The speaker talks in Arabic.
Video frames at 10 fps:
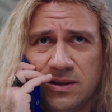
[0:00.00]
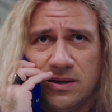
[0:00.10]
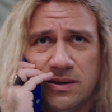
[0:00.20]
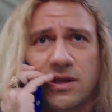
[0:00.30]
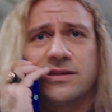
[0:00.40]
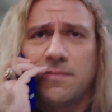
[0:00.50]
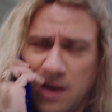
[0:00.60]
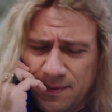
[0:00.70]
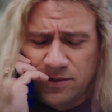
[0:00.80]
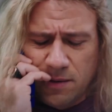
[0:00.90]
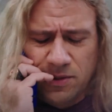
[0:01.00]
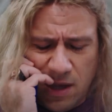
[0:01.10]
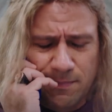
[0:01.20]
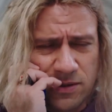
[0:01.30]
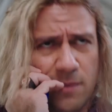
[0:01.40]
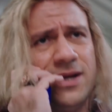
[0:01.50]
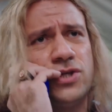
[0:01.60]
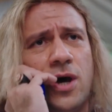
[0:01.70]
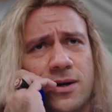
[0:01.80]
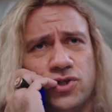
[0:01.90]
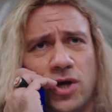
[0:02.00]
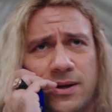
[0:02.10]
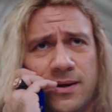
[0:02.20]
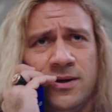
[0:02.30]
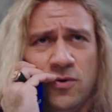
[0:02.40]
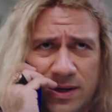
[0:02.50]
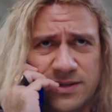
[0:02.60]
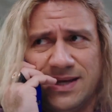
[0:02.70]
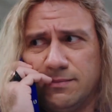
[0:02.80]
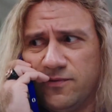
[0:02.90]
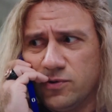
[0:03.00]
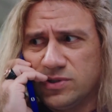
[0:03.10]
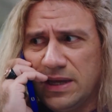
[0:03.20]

آه، ده طب يا كبير طب اطمن طب احنا شهر ان شاء الله وهنستلم الفلوس